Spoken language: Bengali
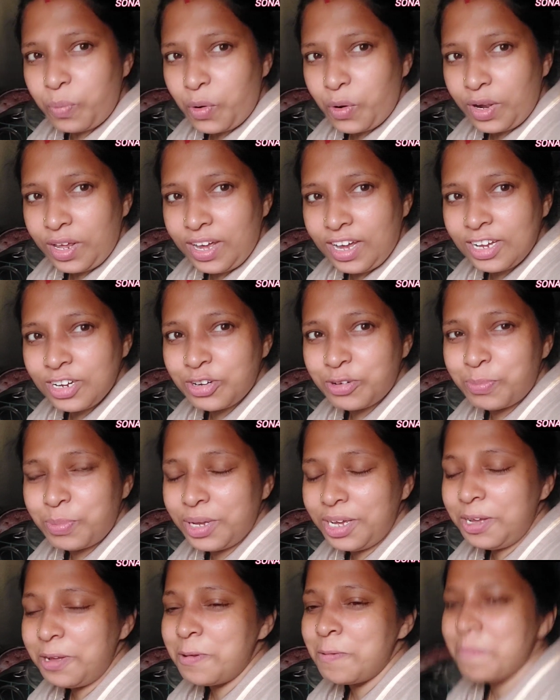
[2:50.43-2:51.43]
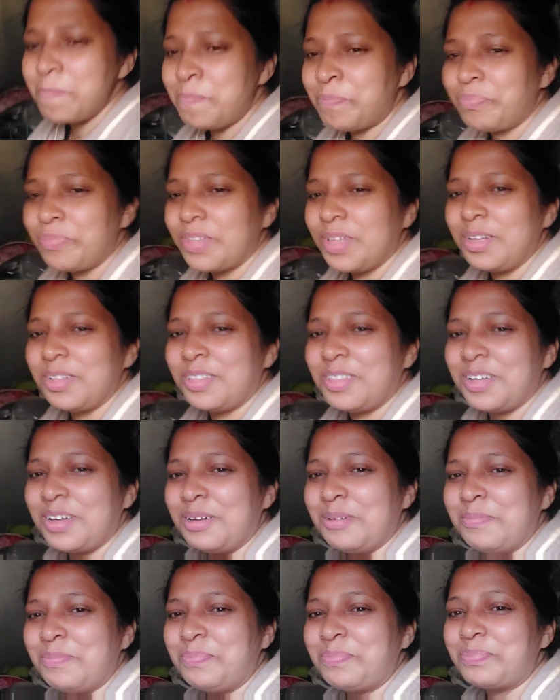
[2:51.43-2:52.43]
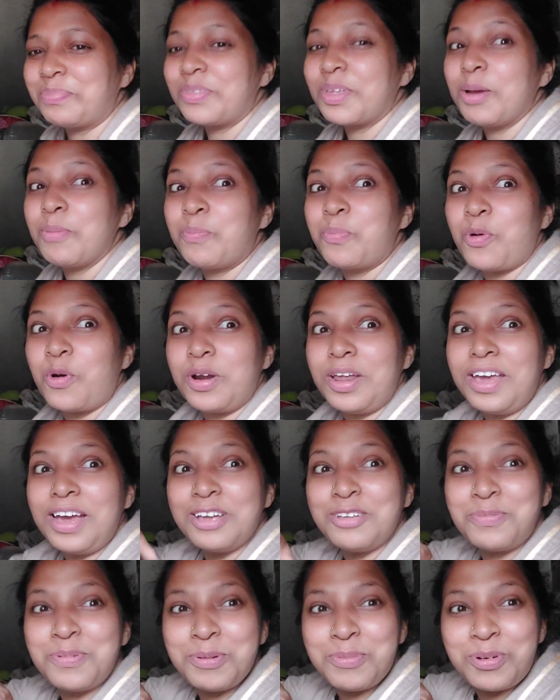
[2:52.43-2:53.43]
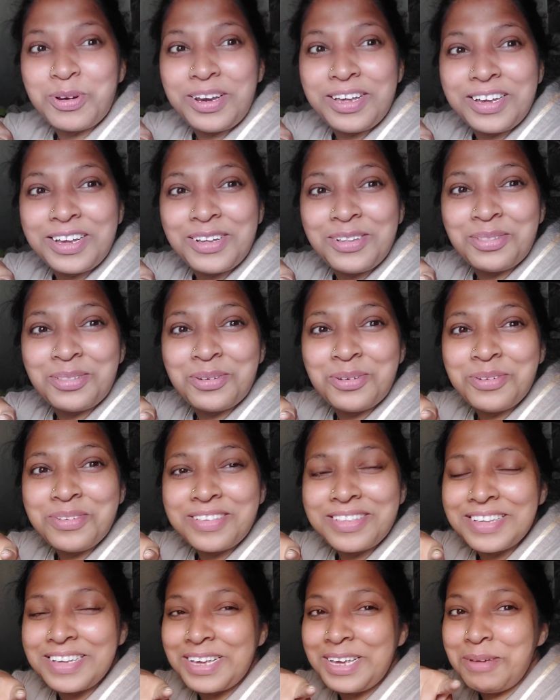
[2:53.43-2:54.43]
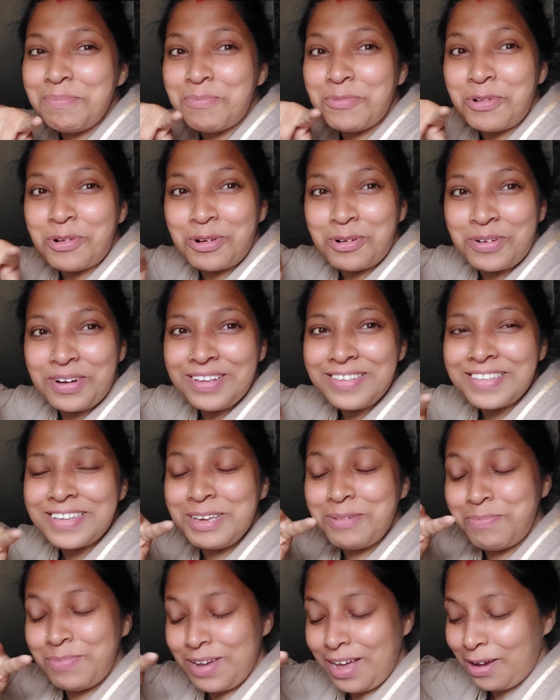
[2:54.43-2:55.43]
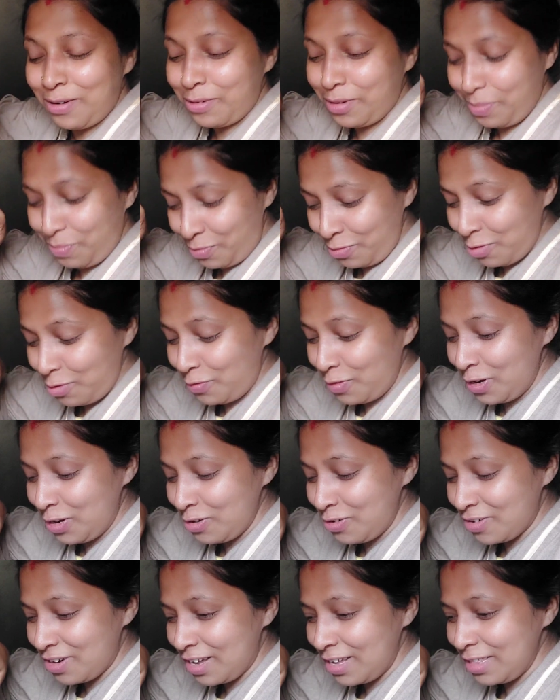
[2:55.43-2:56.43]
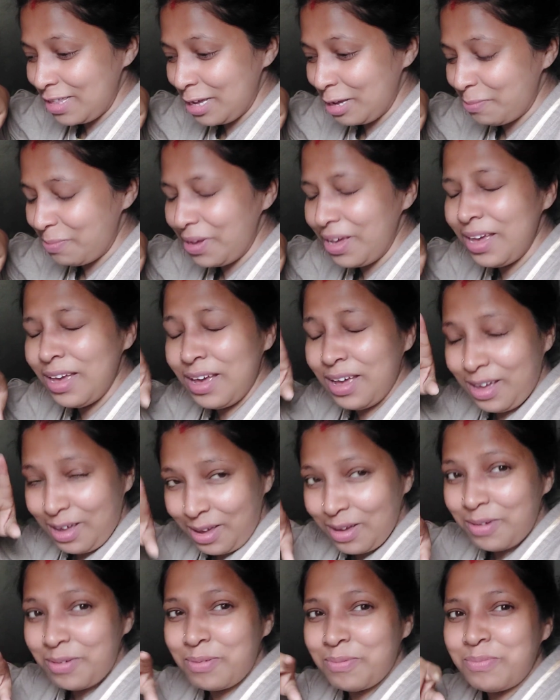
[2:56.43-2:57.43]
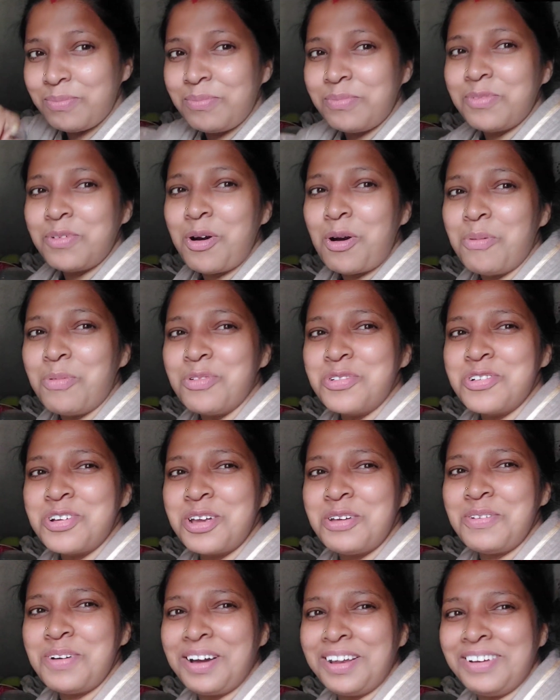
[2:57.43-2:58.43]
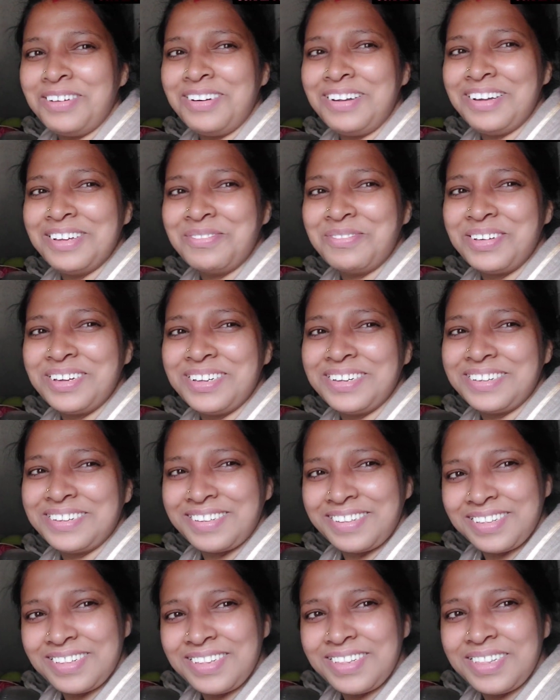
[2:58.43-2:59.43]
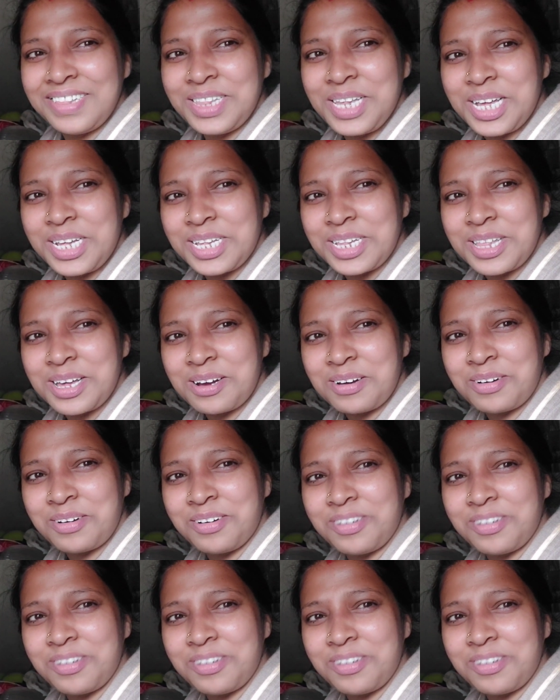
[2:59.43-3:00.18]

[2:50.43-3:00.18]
পরে আসবে তা পরে আসবে বলে কিন্তু স্কিপ করো না স্কিপ না করে পুরো ভিডিওটাই দেখবে অবশ্যই ভালো লাগবে দেখতে থাকো